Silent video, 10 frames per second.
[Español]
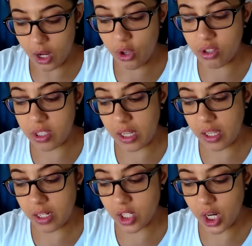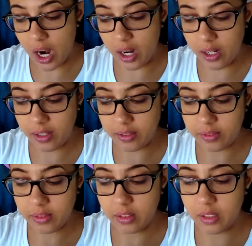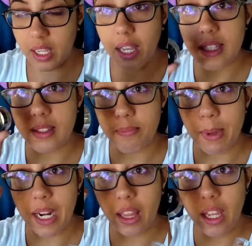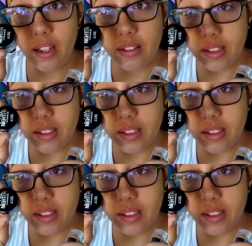concealer jar, que es verde,